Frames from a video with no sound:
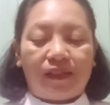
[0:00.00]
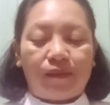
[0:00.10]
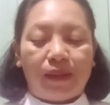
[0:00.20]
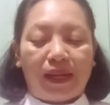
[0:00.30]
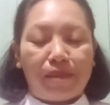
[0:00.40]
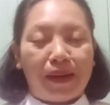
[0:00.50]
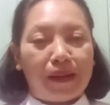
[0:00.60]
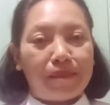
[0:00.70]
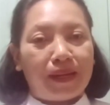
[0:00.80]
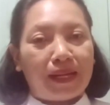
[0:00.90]

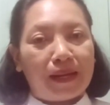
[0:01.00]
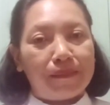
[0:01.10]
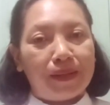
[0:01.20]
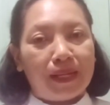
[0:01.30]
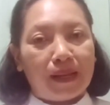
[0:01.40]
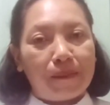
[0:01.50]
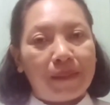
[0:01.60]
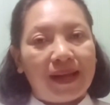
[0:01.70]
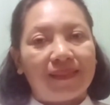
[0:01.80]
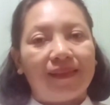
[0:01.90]
Bagaimana mereka
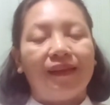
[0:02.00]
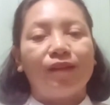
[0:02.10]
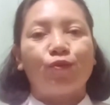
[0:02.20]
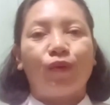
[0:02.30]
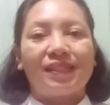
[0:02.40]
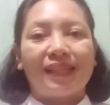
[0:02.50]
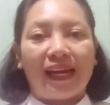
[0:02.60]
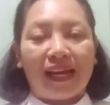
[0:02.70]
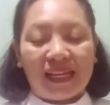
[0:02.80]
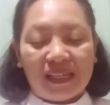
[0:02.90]
menikmati
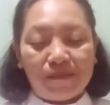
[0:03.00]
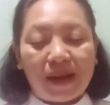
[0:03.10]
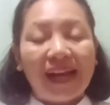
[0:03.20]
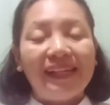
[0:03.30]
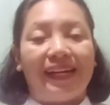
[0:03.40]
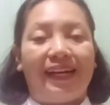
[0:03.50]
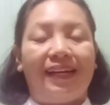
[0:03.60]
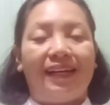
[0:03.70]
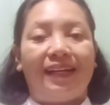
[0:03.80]
suasana ibadah